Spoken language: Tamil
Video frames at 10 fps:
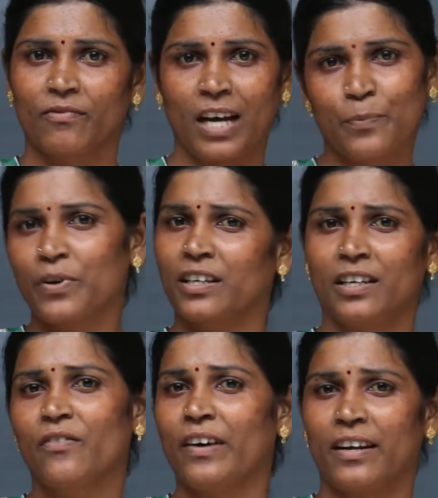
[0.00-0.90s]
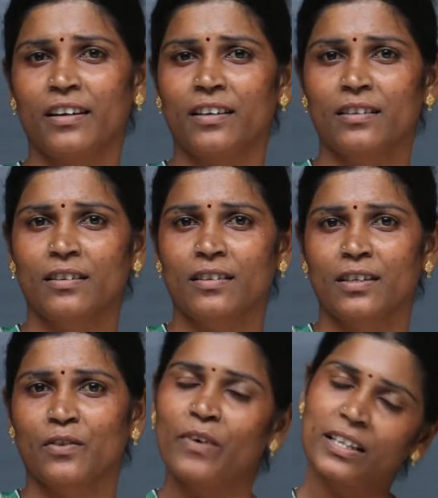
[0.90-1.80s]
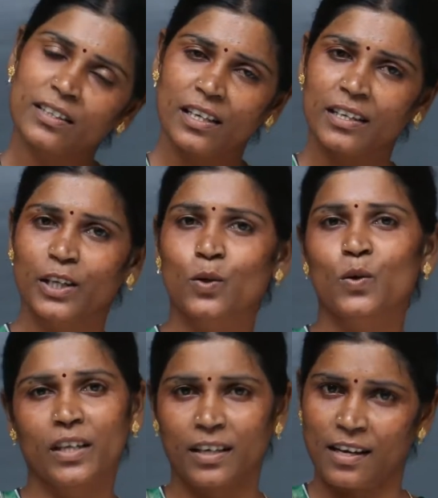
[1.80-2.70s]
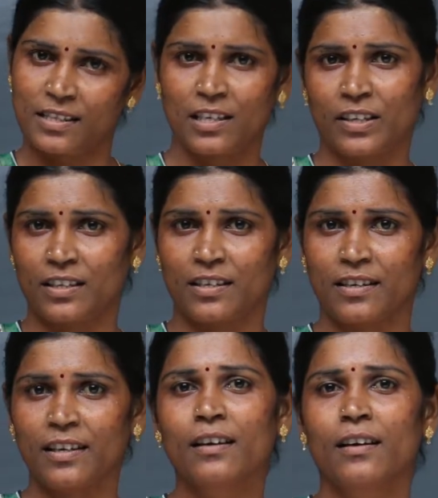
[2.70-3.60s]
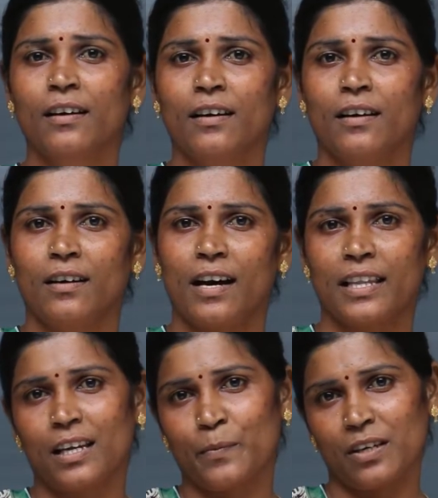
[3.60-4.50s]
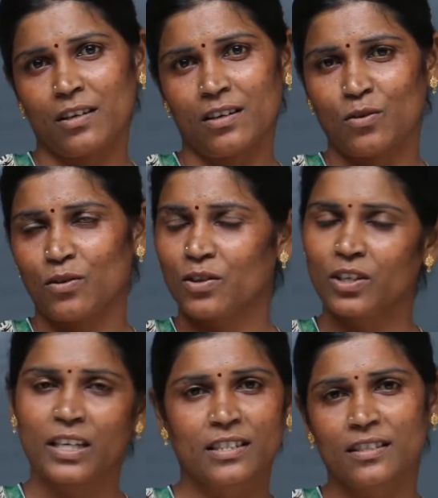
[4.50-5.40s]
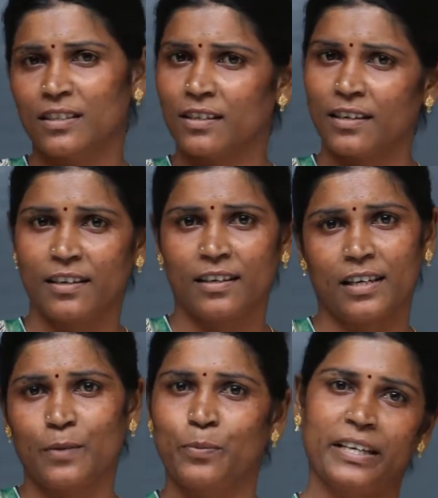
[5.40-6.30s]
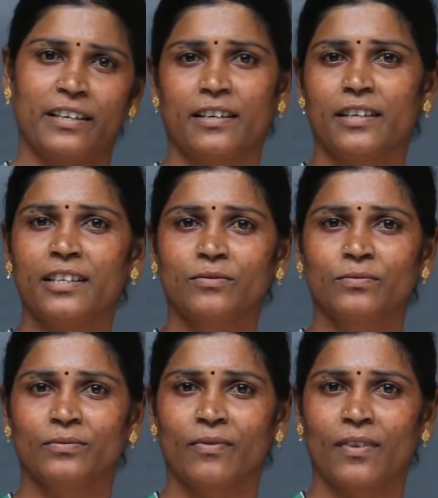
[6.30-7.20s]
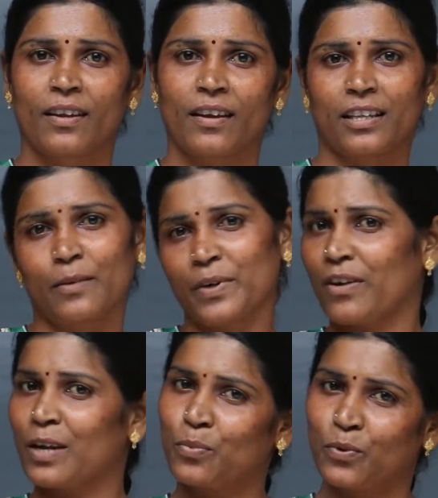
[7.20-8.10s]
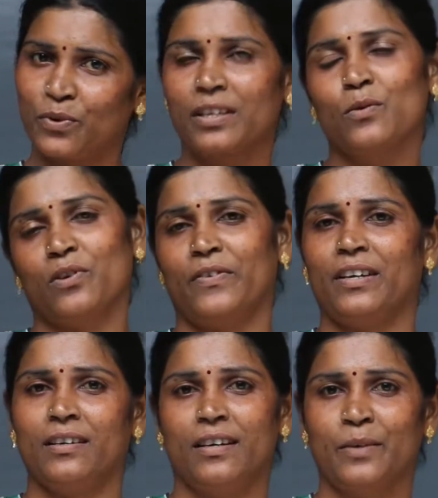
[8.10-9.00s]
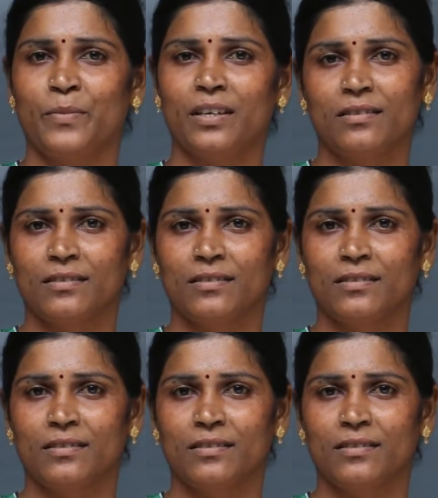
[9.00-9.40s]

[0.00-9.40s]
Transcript: வாய்ப்பு எனக்கு இன்னும் வரல வந்தால் நடிக்கணுங்கிற ஆசையில் வந்துட்டுருக்கேன் அது எல்லாமே ஒன்று ரெண்டு சின்ன திரையில் பண்ணிகிட்ருக்கேன் அதுக்கப்புறம் வாய்ப்பு கொடுக்குறது உங்கள் வே கடமை